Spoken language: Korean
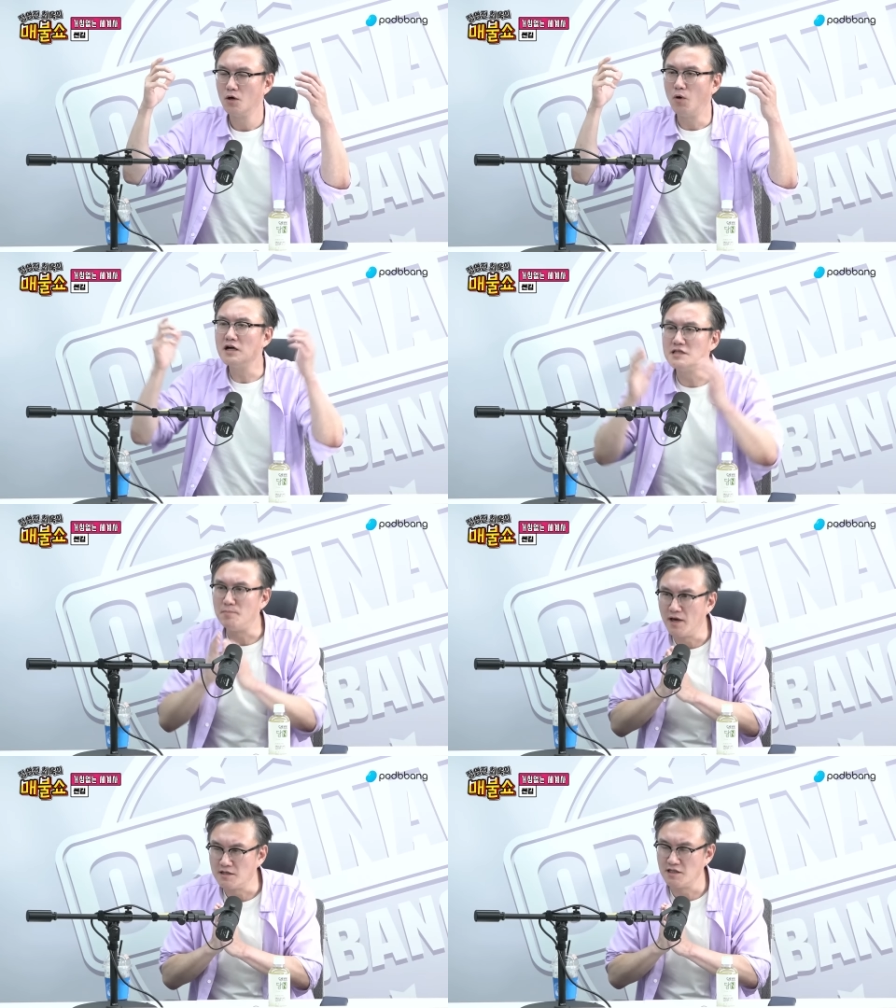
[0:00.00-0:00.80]
황제
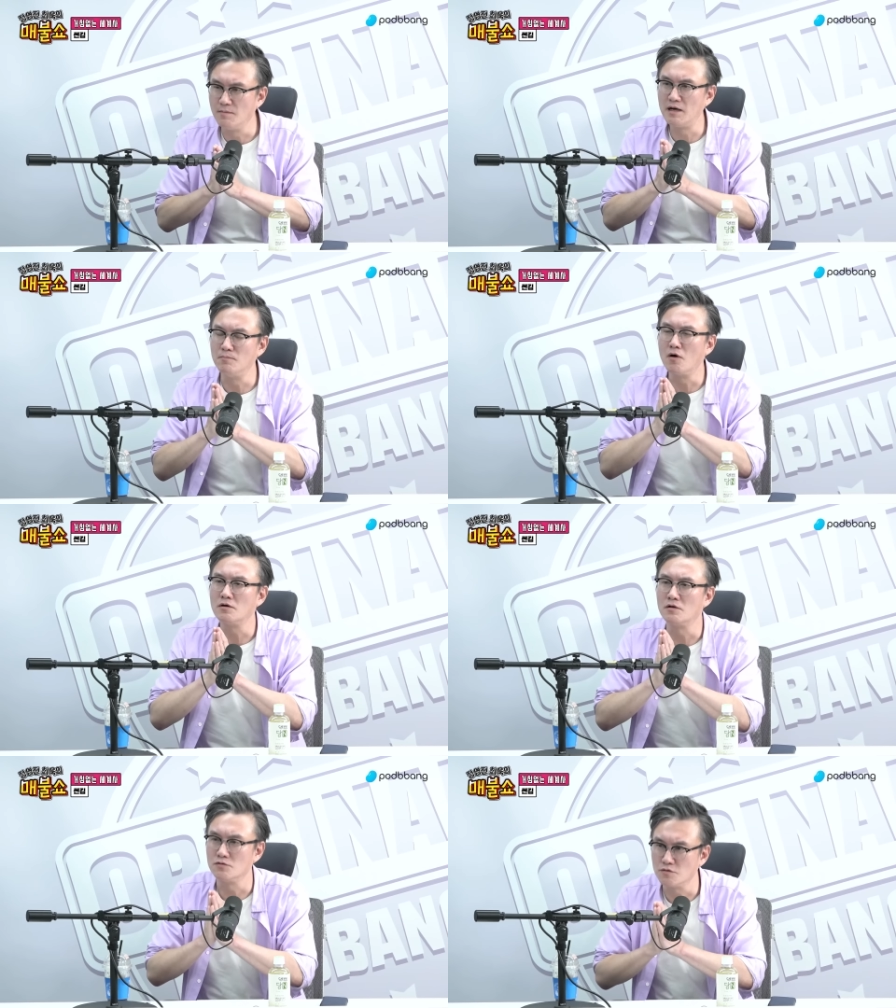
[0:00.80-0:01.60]
폐하 제발
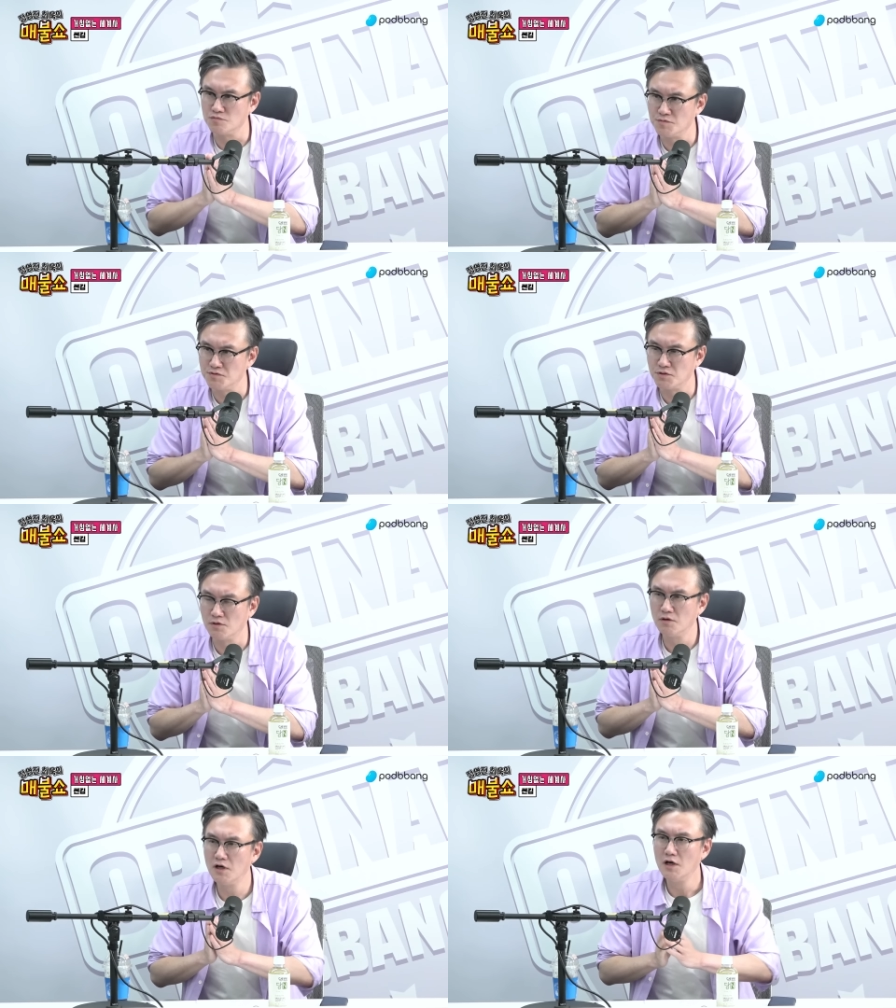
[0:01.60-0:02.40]
먹을 거를 좀
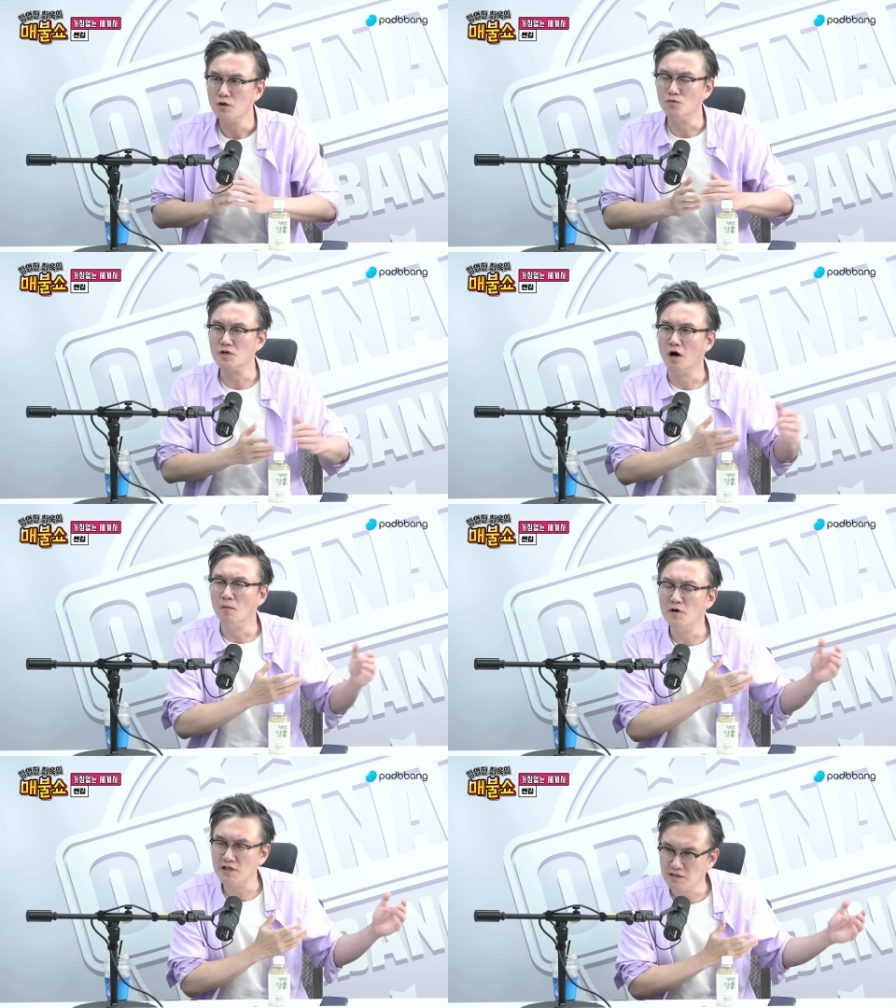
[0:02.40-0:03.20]
주십시오. 우리
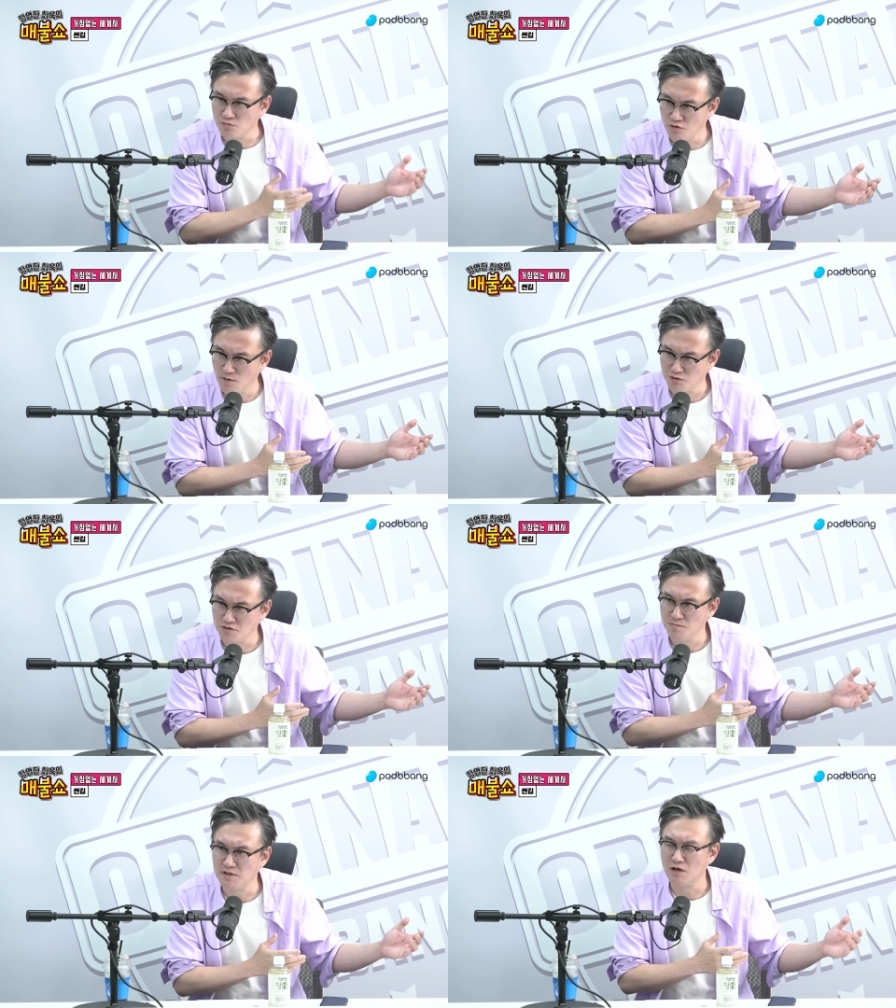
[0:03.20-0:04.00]
어머니가 지금 굶어
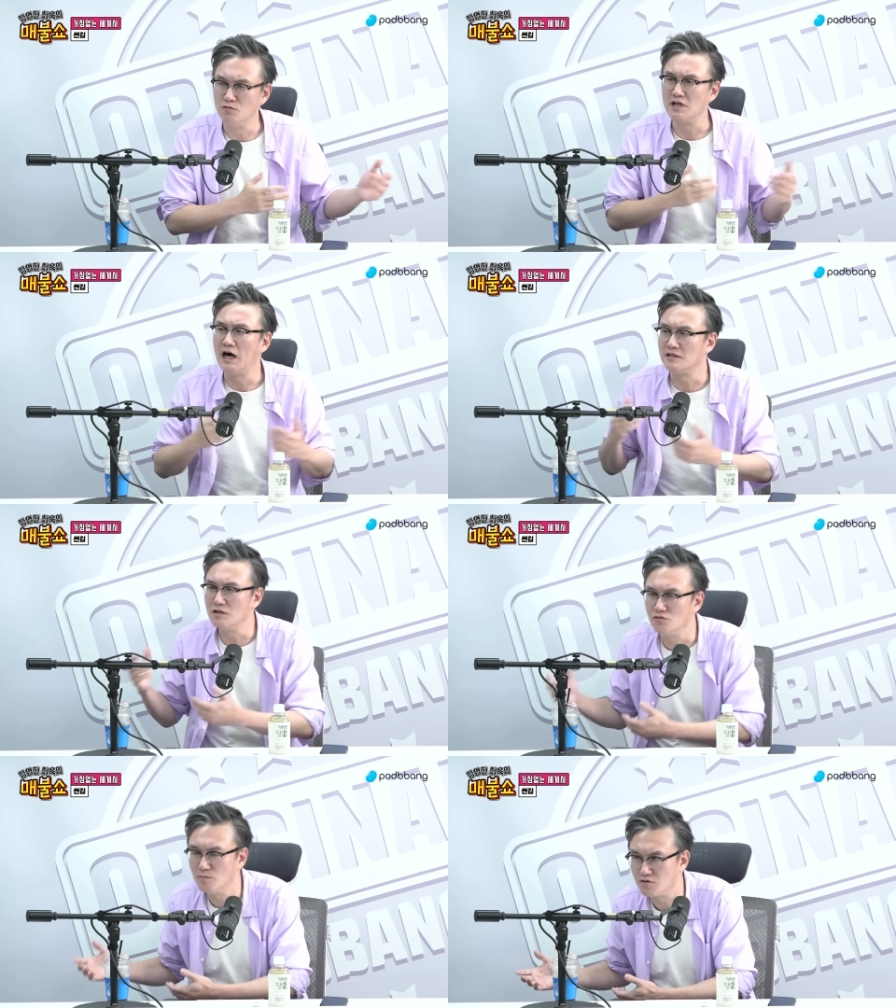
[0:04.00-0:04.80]
죽습니다. 아. 우리
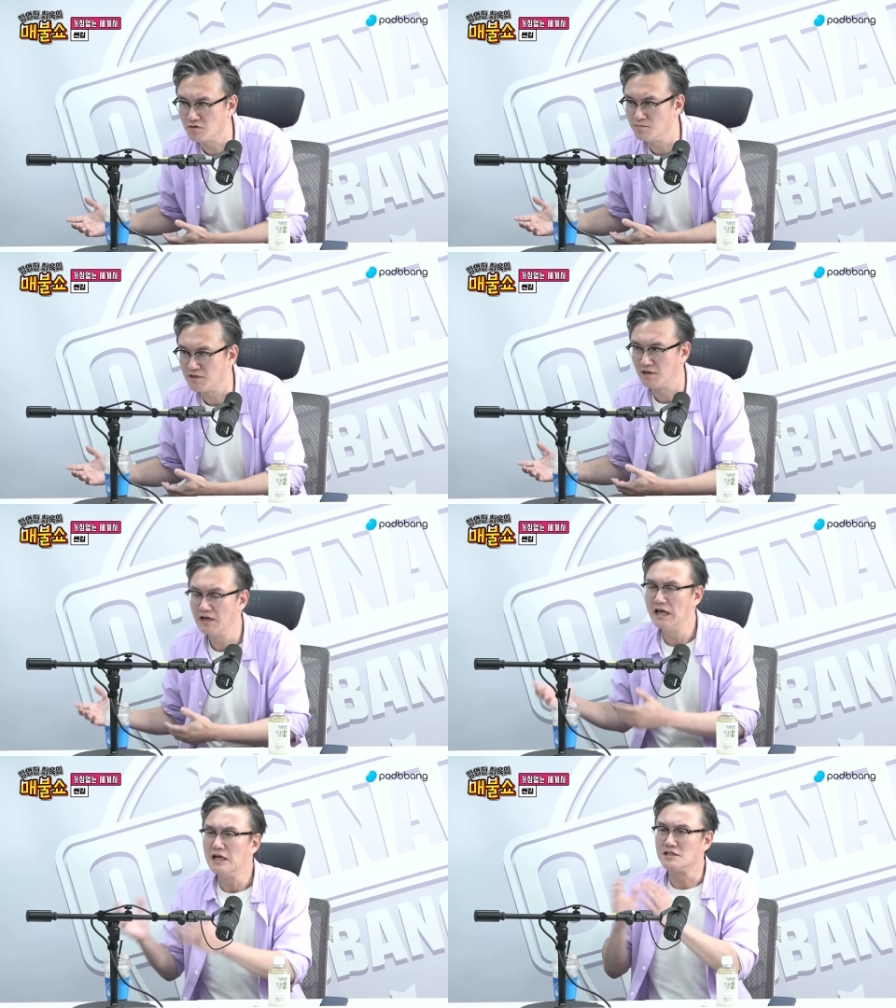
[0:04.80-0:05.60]
아들이 굶어 죽습니다.
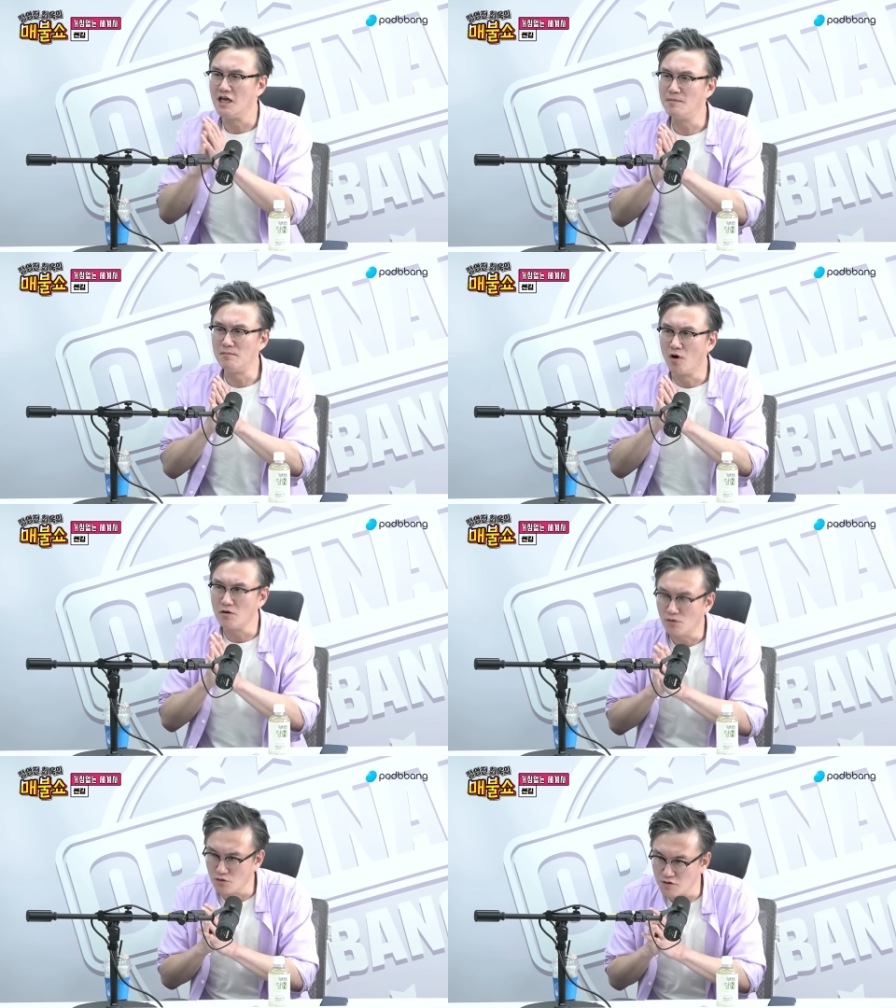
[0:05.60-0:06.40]
제발
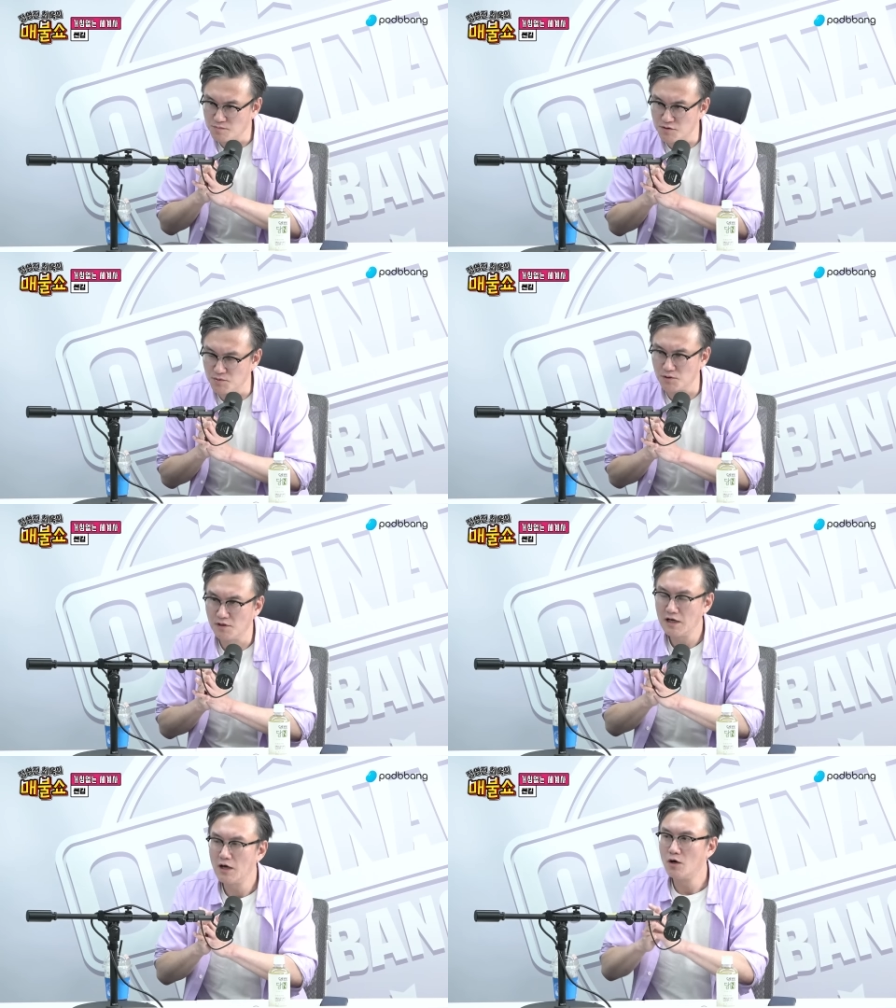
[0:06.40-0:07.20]
먹을 거를 주십시오.